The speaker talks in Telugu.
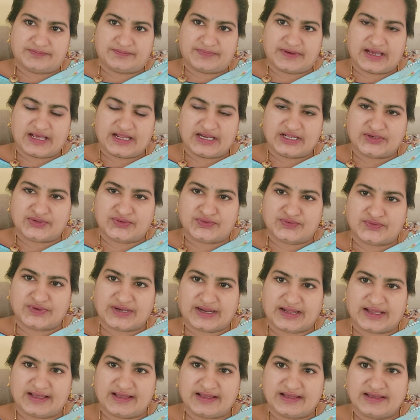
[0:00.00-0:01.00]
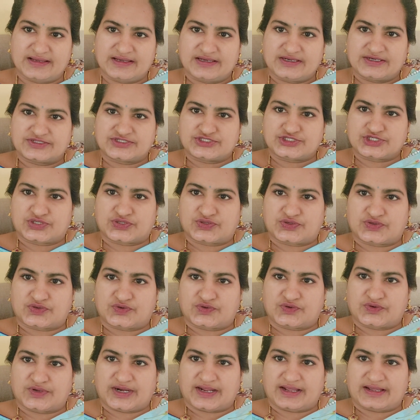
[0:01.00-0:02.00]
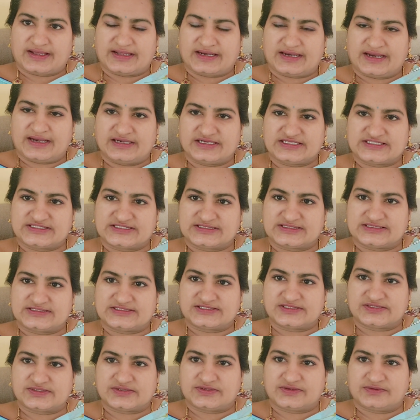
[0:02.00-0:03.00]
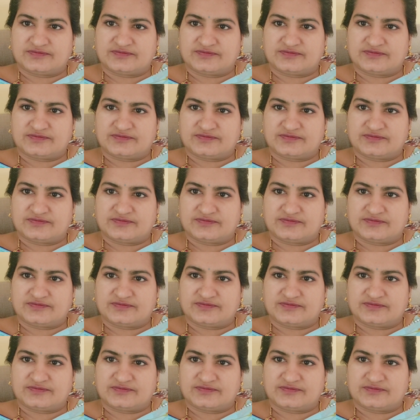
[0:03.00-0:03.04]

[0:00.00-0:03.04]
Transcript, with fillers: పాలకూర చుక్కకూర ఇలాంటి సీడ్స్